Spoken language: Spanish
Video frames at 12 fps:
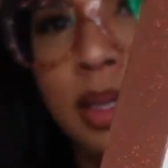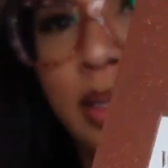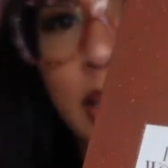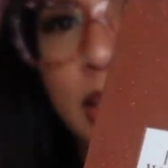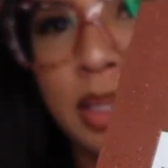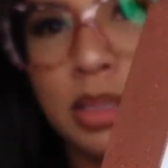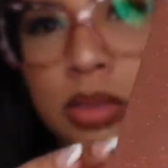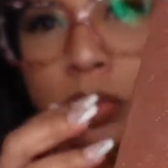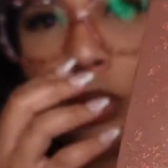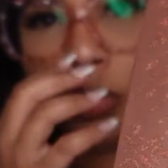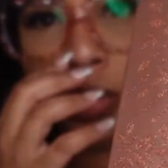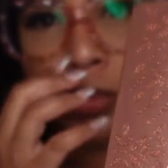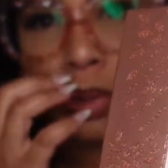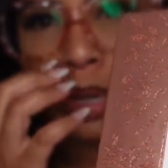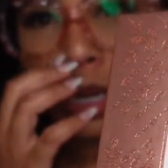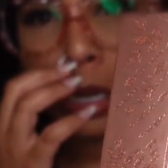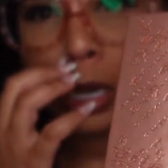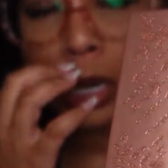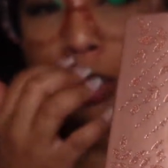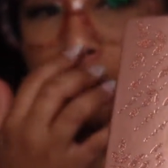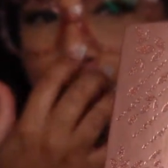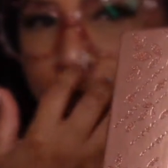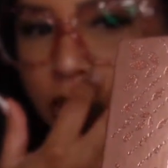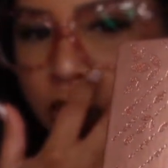Y está súper bien para regalar.
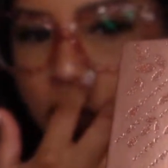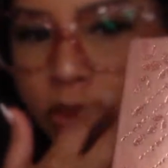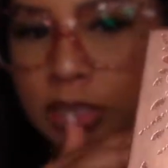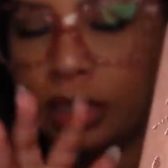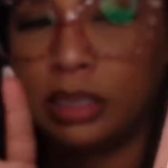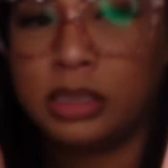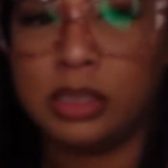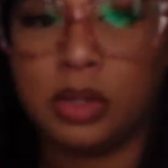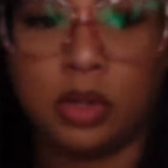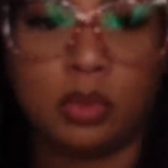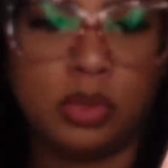Creo que aún lo tienen. Si no lo